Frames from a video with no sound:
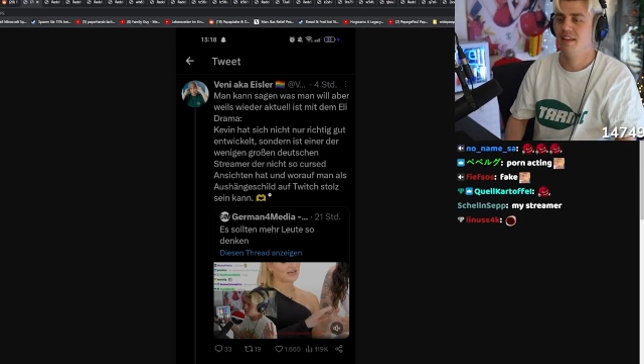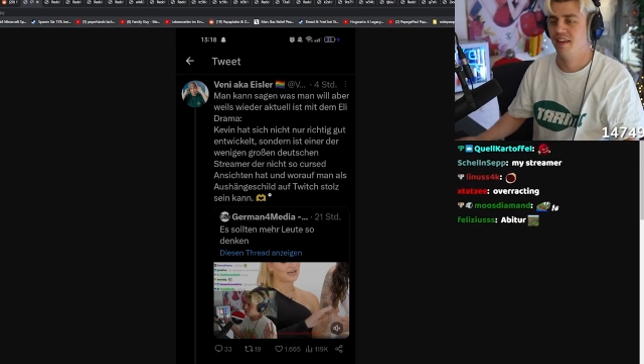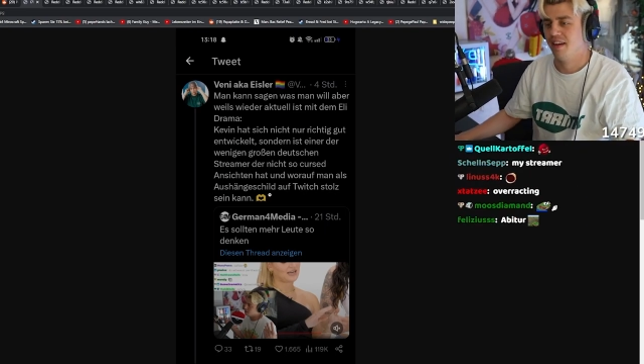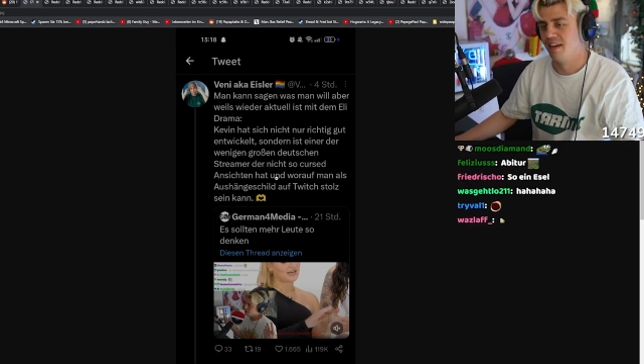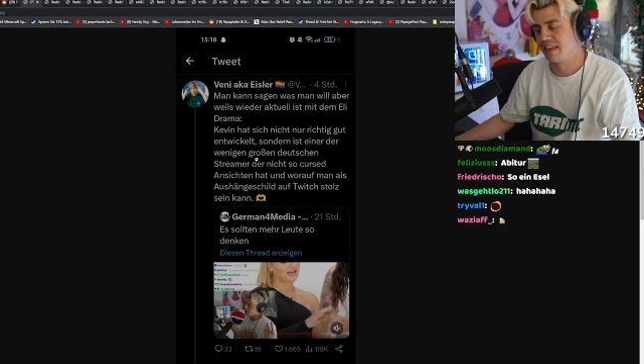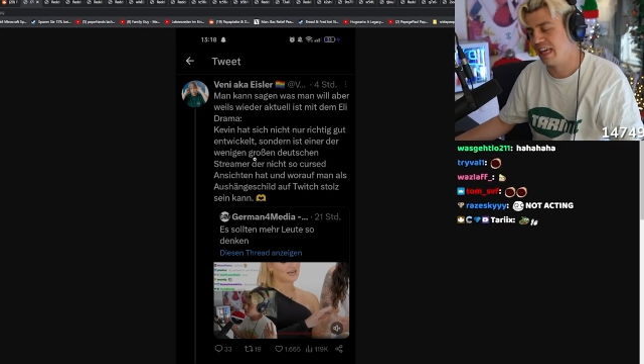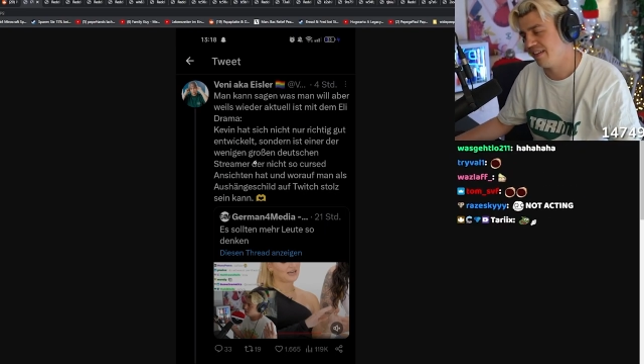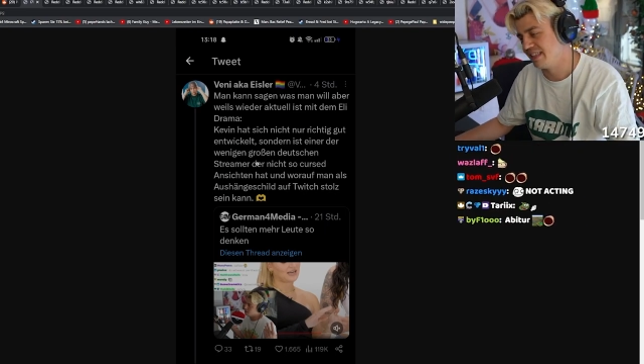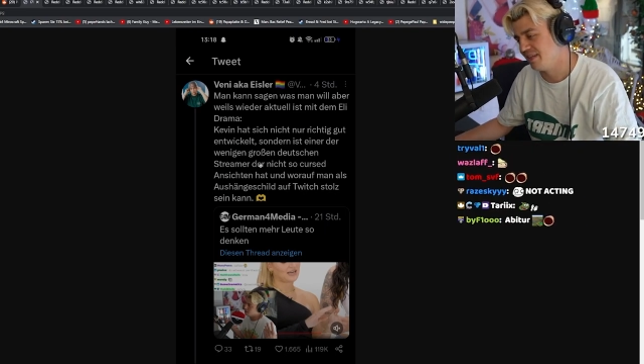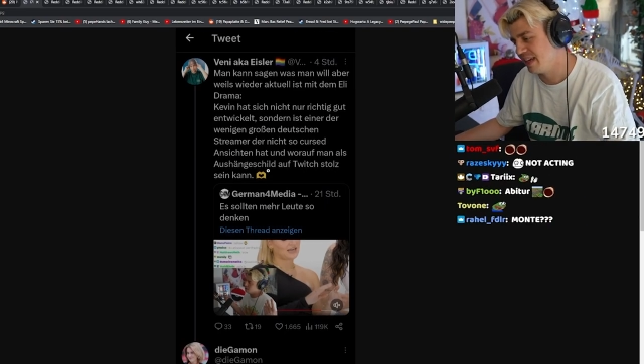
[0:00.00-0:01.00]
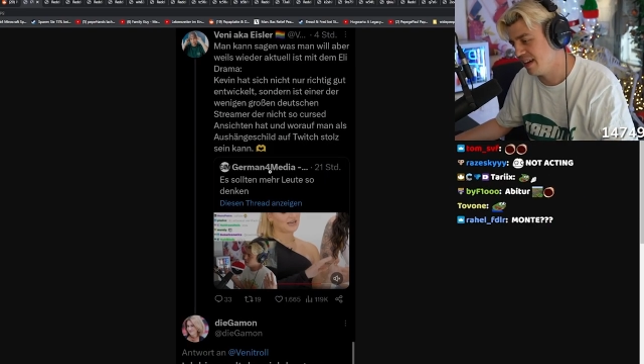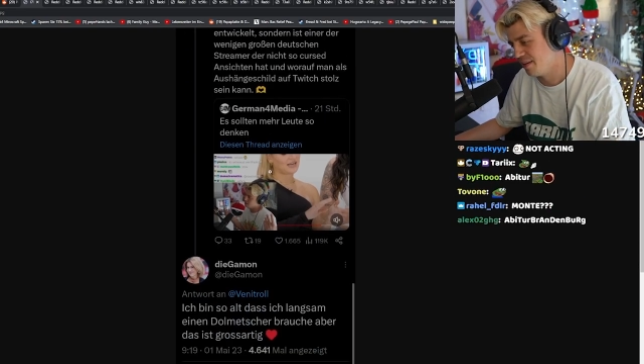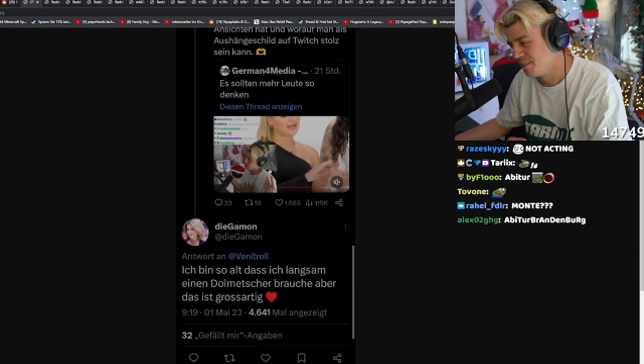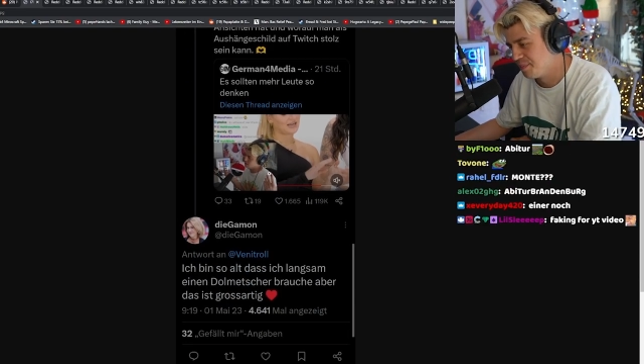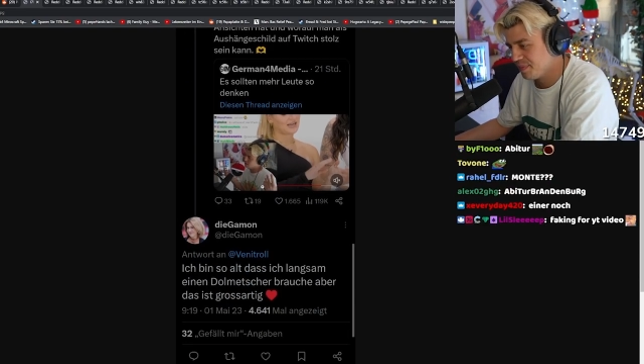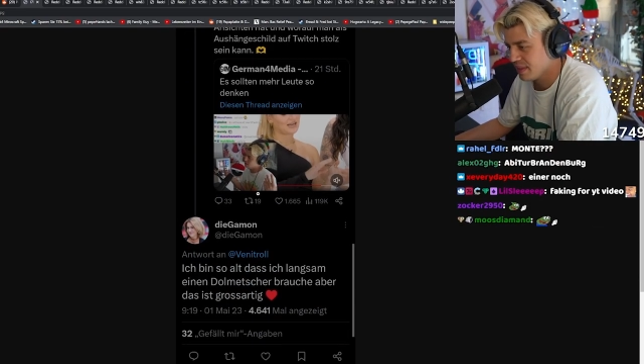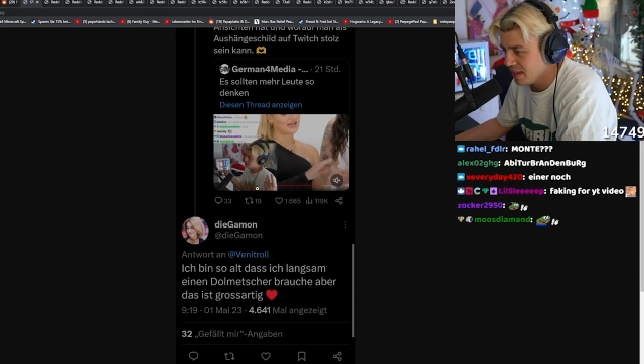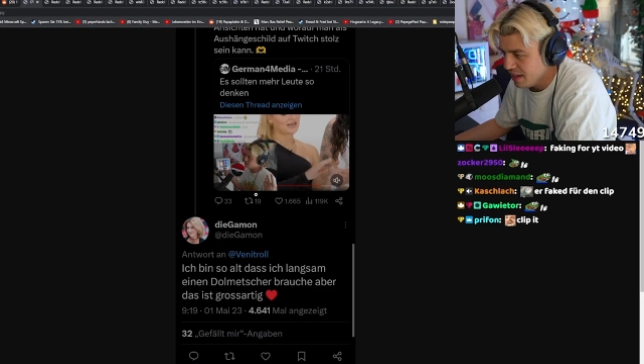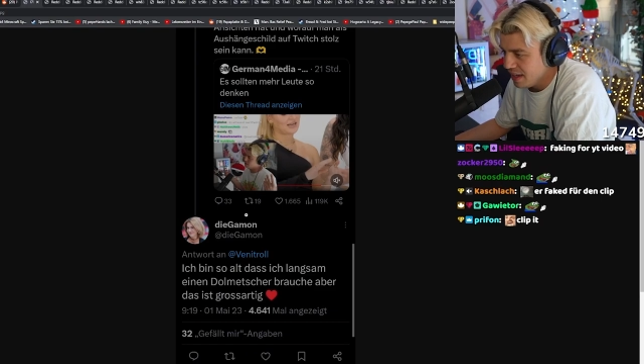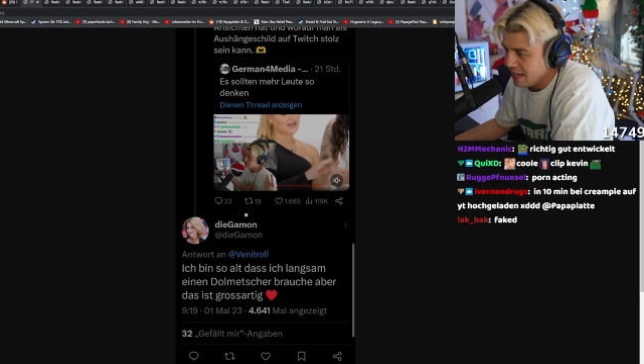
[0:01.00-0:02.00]
Okay, was haben wir hier?
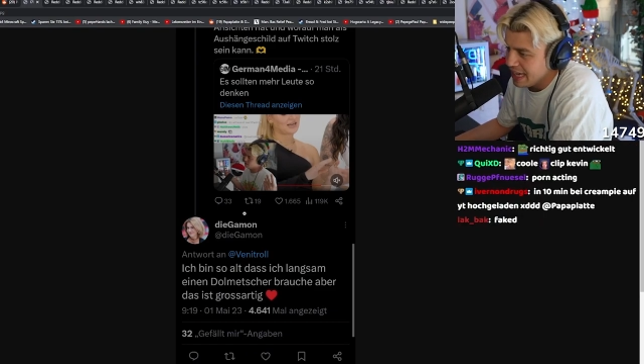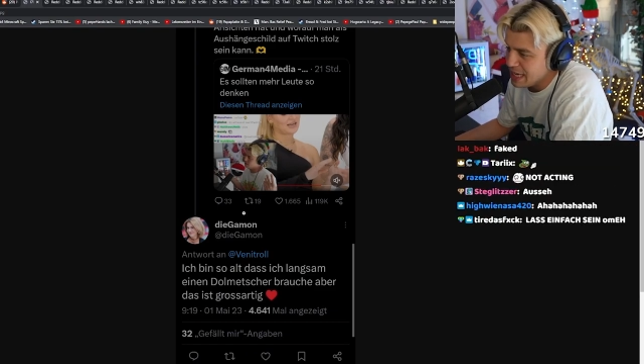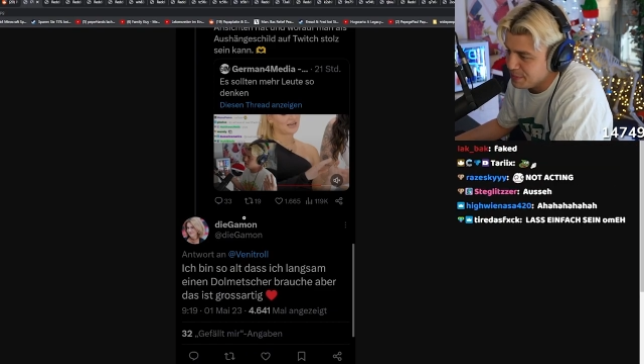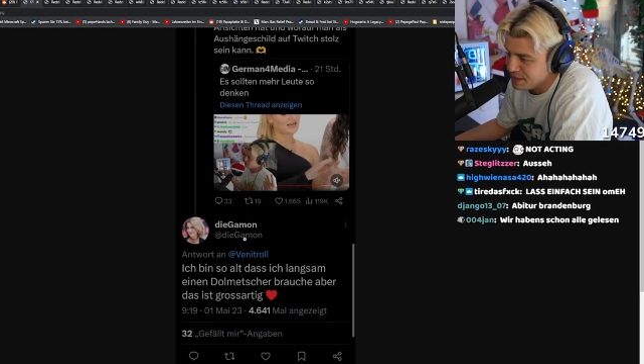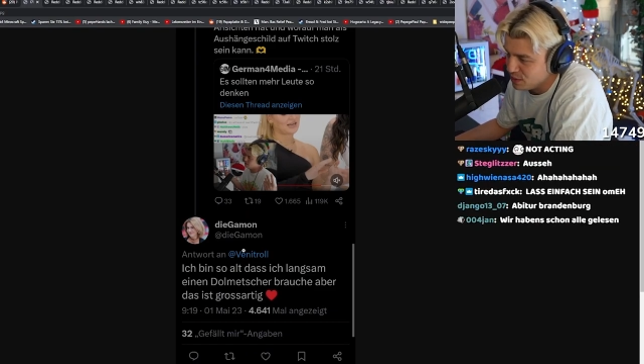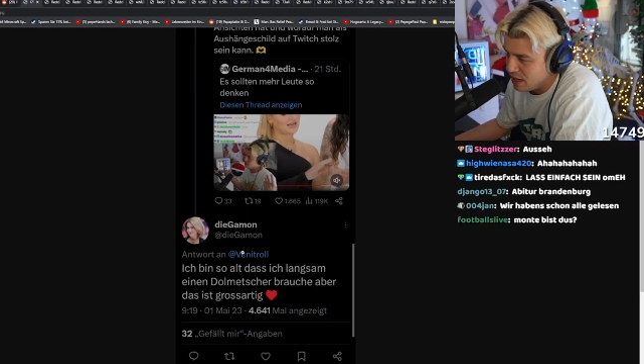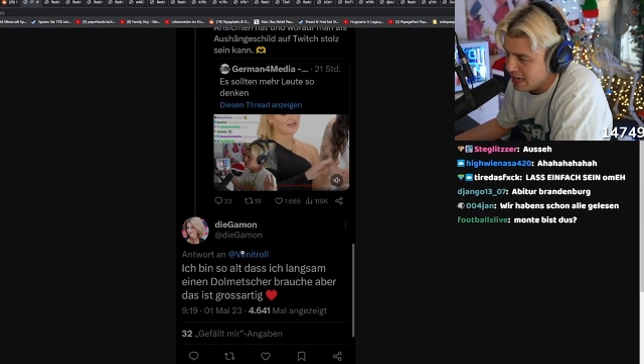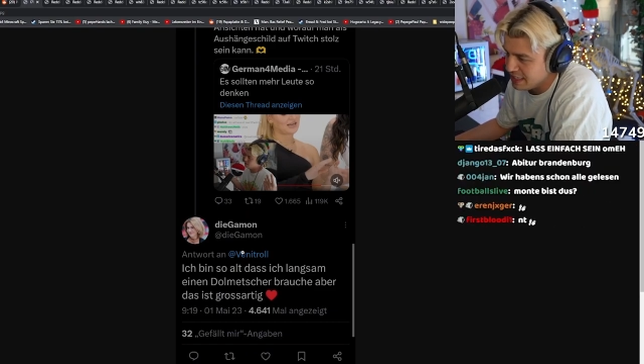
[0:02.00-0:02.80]
Ich bin so alt,